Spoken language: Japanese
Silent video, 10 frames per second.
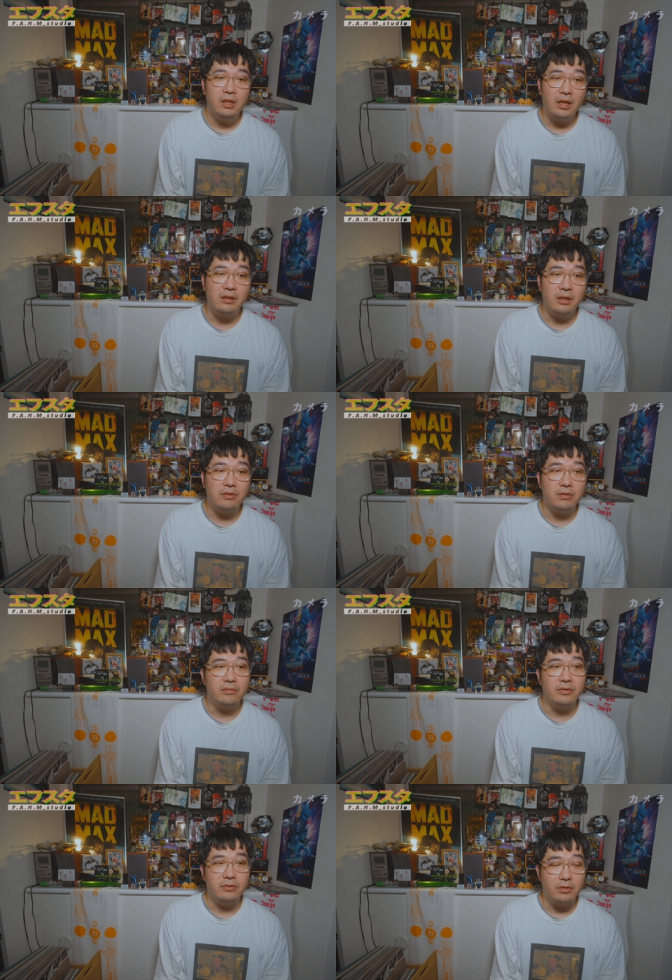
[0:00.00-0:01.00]
あるなと
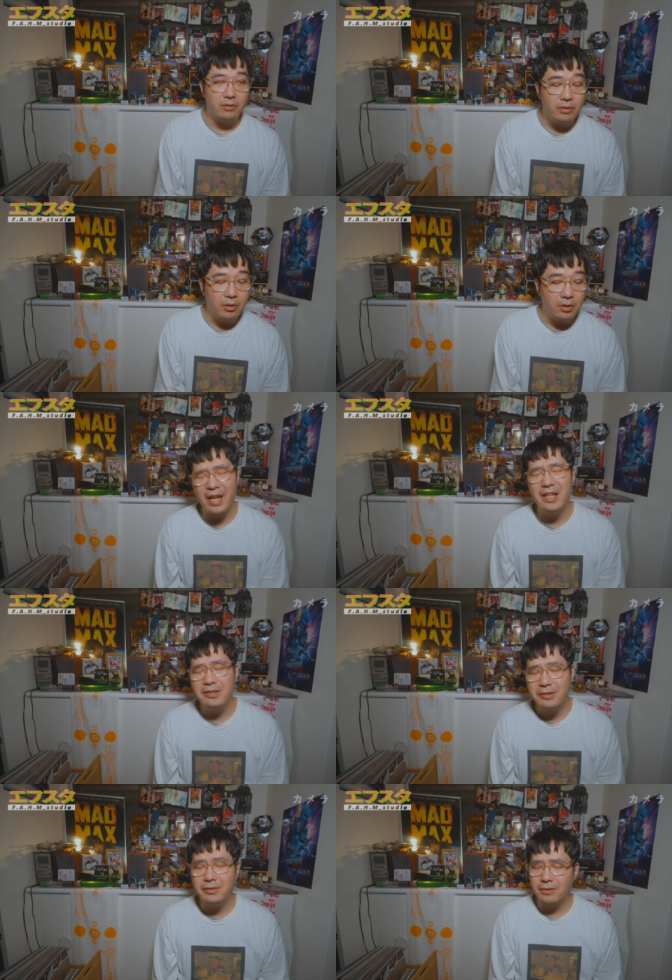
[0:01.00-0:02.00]
思うのと、演
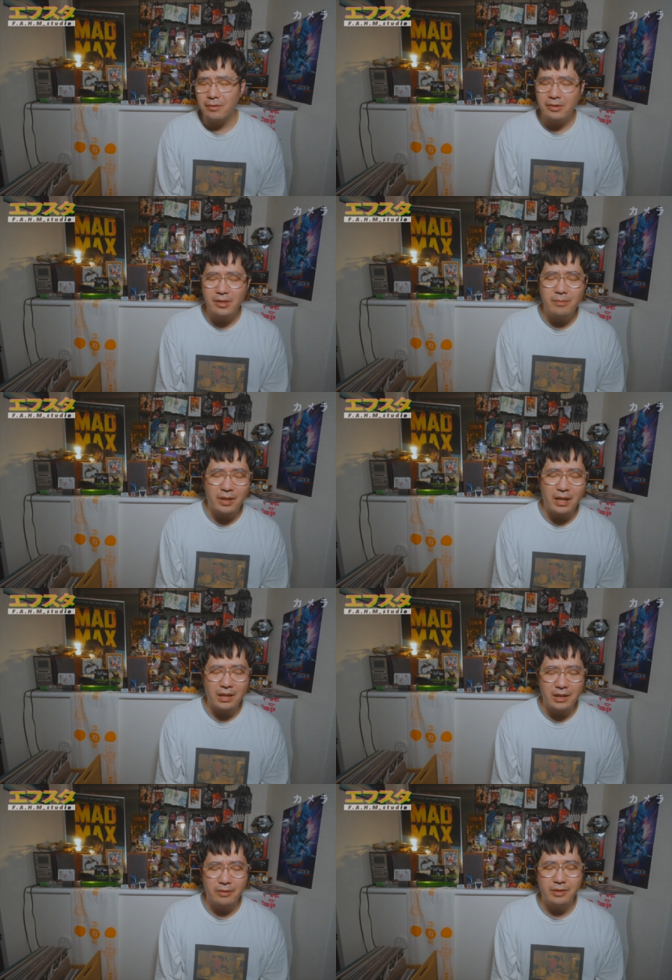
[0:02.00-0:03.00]
出としてもか
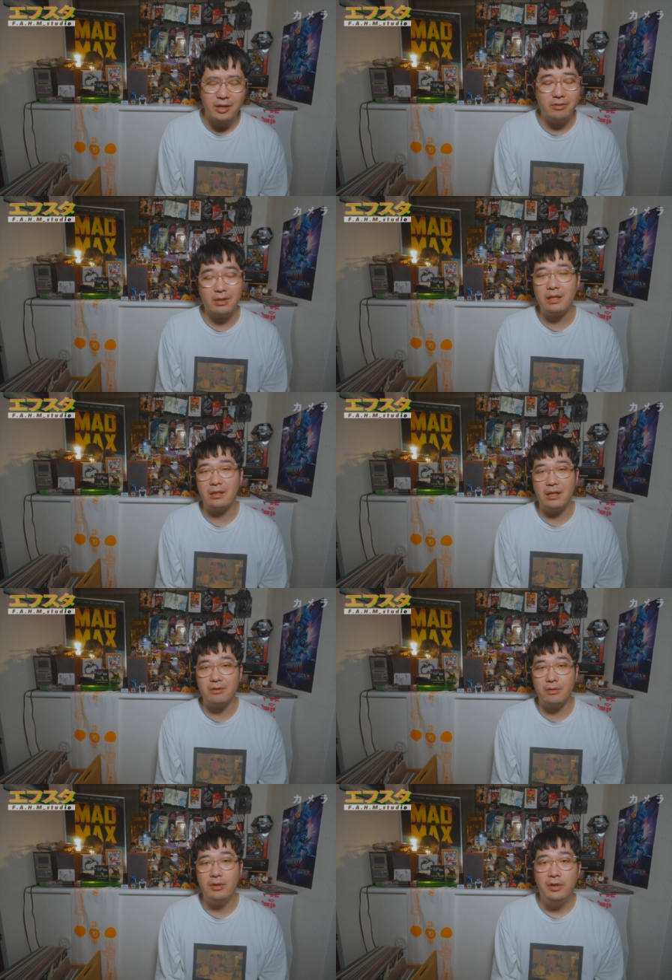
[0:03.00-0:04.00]
なりフレッシュだったな
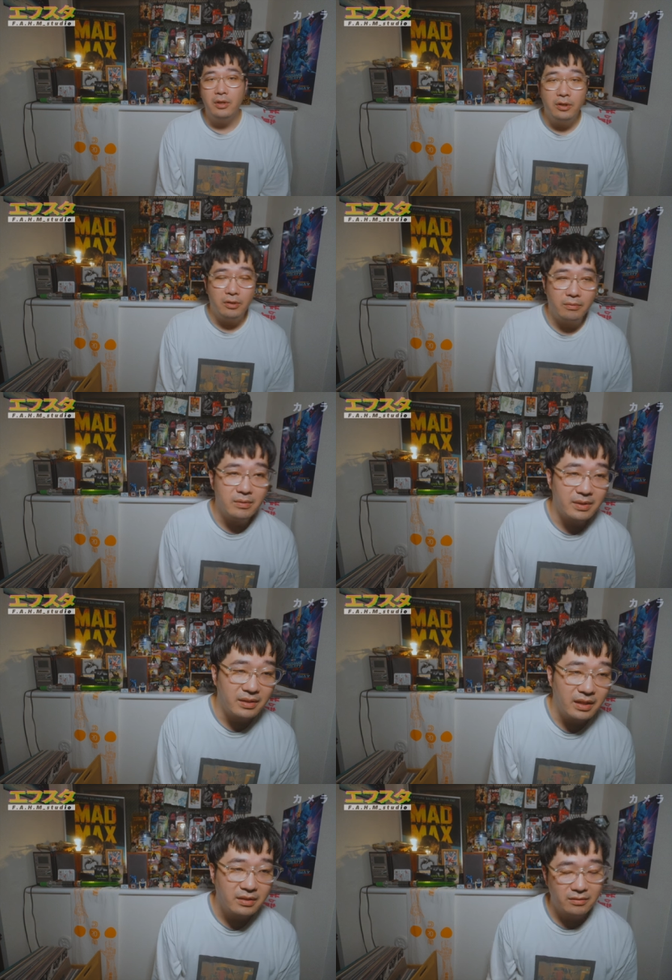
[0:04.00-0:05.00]
と思いま
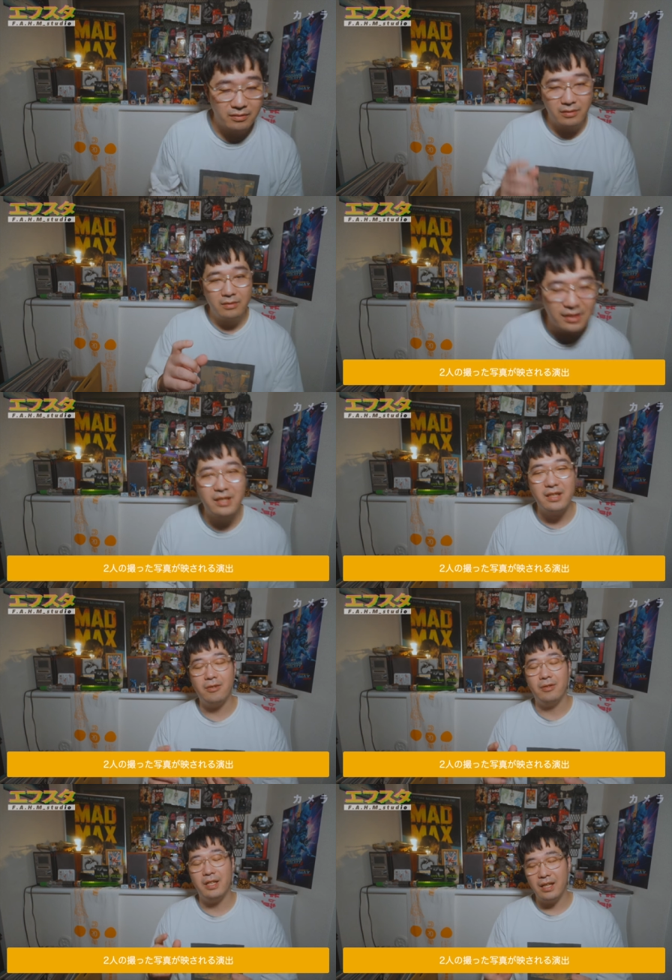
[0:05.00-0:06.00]
すね。そのジェシー
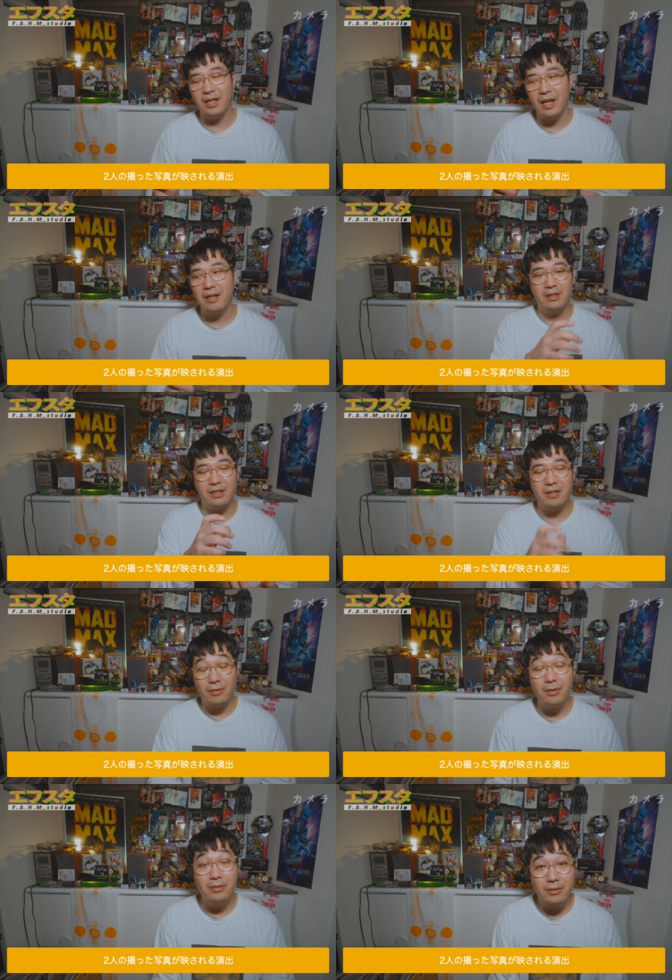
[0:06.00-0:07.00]
とリーがね、写真
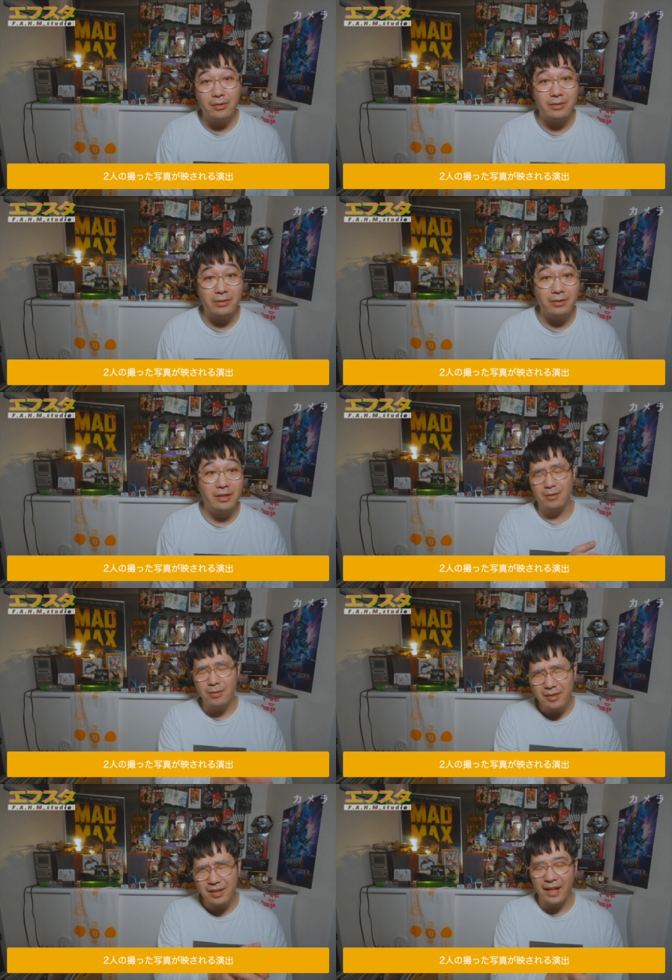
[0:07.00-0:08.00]
を撮ると、その
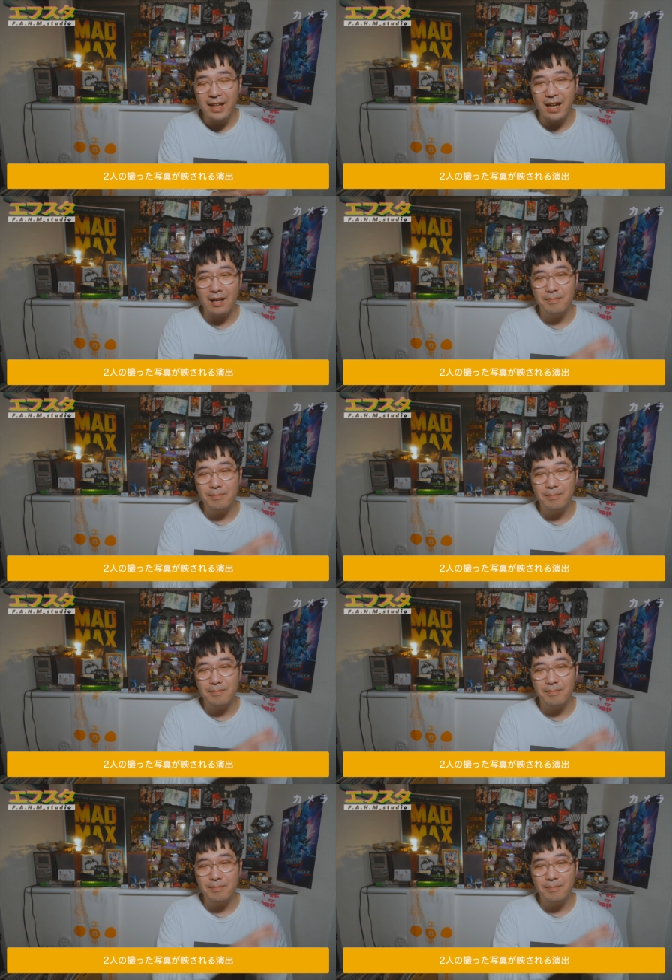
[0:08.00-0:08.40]
撮った絵が